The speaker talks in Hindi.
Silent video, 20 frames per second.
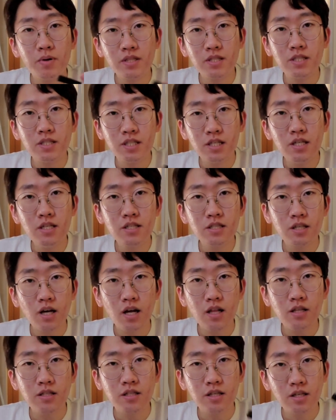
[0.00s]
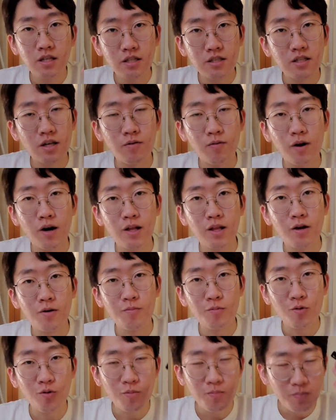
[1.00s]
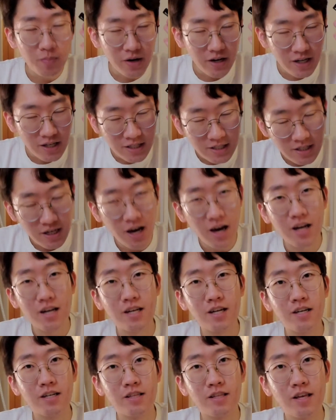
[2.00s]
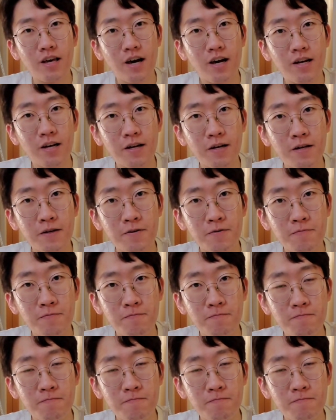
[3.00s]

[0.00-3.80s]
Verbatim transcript: 25 साल से ये सवाल हमको परेशान करते आ रहा है